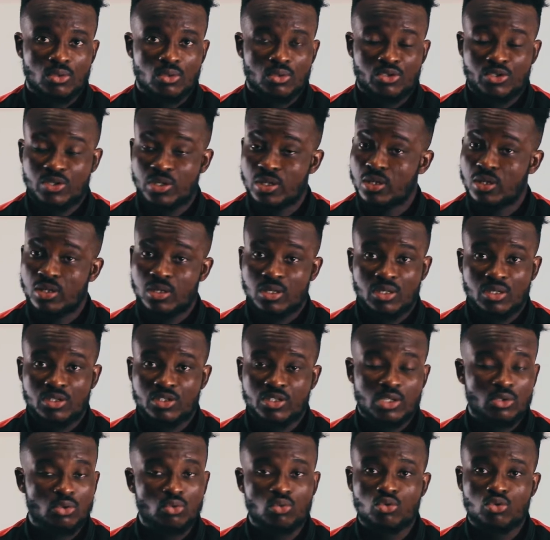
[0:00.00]

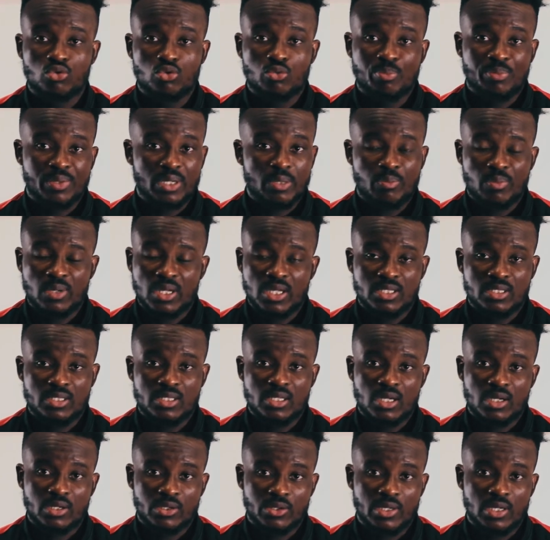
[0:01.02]
J'ai toujours pris
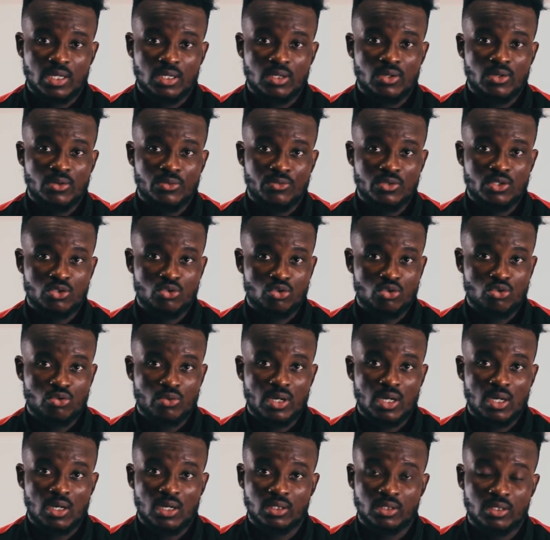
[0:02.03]
plaisir à regarder le FUS
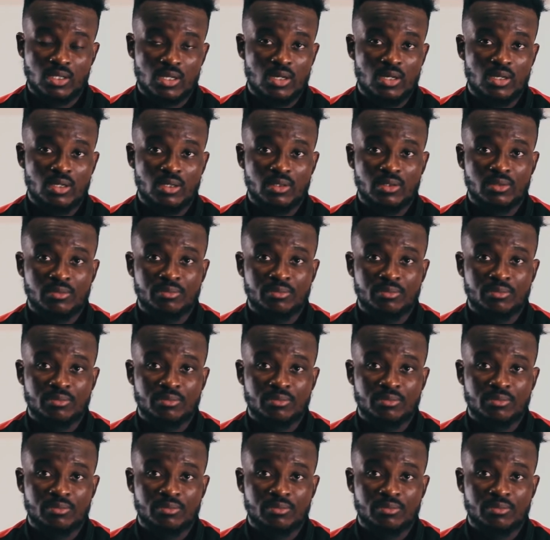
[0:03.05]
jouer à la télé.